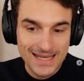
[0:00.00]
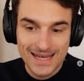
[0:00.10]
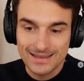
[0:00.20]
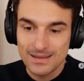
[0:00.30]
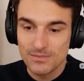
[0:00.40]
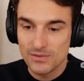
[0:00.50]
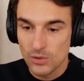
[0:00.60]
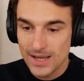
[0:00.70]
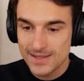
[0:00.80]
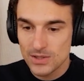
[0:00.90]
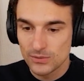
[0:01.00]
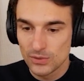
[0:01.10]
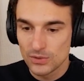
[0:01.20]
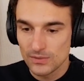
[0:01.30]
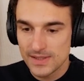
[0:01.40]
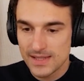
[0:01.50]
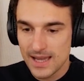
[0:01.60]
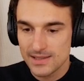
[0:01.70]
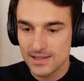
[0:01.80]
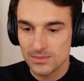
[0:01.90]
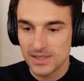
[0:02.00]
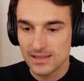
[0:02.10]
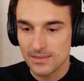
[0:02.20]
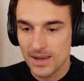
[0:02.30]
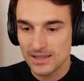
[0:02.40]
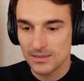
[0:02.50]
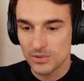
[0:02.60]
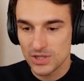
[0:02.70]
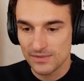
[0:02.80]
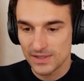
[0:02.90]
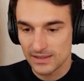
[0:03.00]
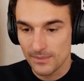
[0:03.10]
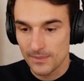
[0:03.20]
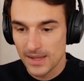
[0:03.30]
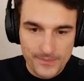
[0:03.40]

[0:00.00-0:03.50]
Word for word: je nachdem, wie wohl er sich fühlt und wie sehr er sich mit der Thematik beschäftigt hat.